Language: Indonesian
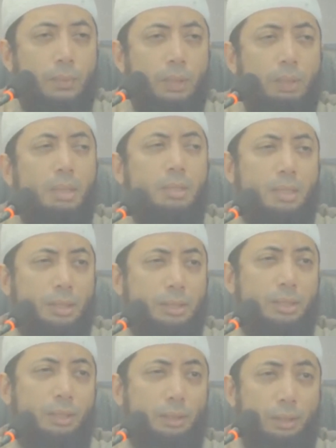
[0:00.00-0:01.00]
di masa
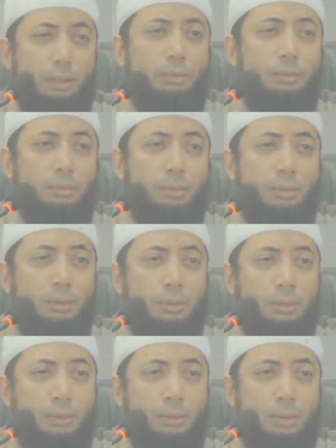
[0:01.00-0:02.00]
kecilnya
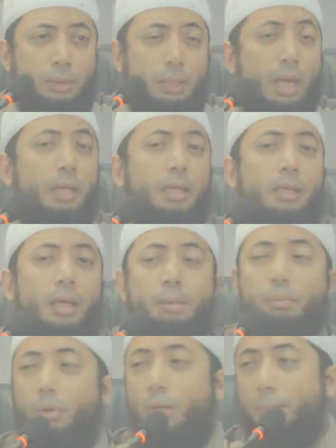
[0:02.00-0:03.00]
lahirlah
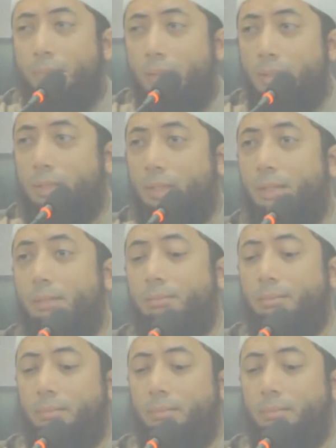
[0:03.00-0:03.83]
Ibrahim alaihissalam